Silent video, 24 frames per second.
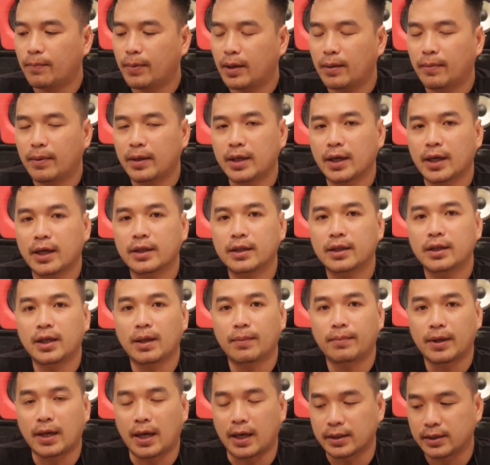pada banyak kan
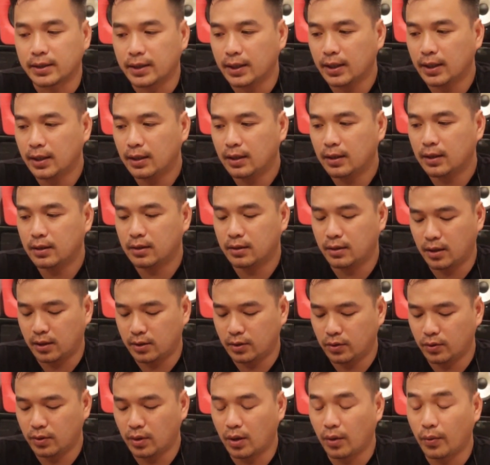tidak berhasil dan
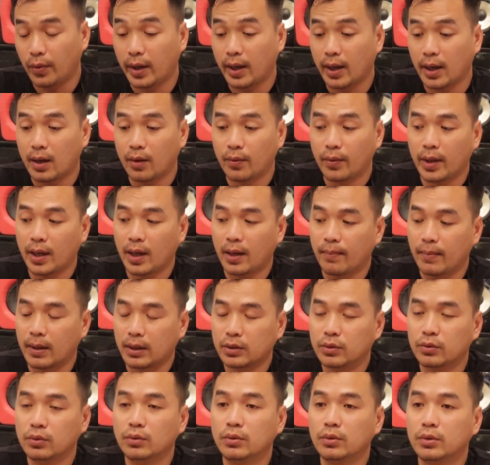juga WA WA
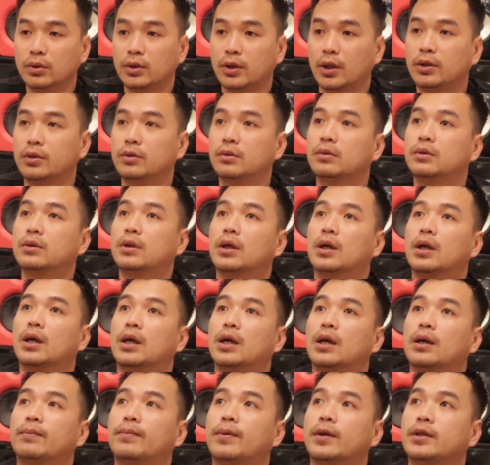masuk dan
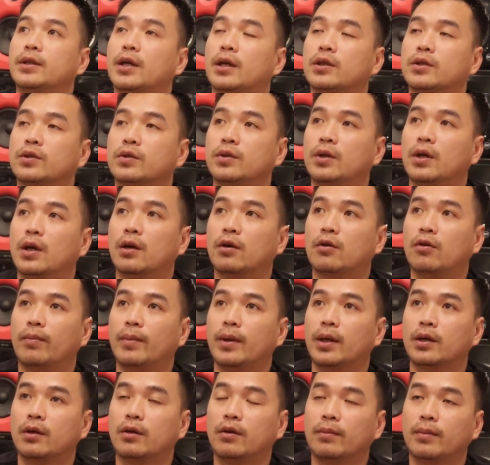juga banyak juga
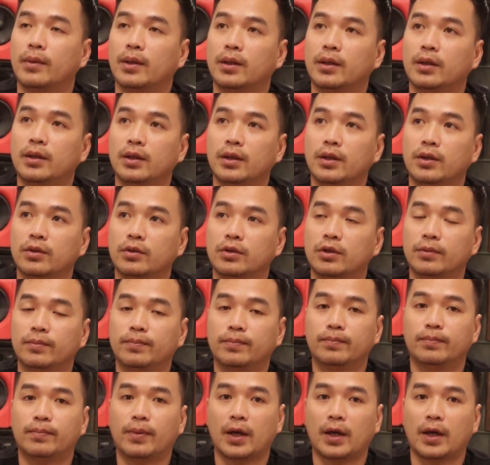komen-komen di YouTube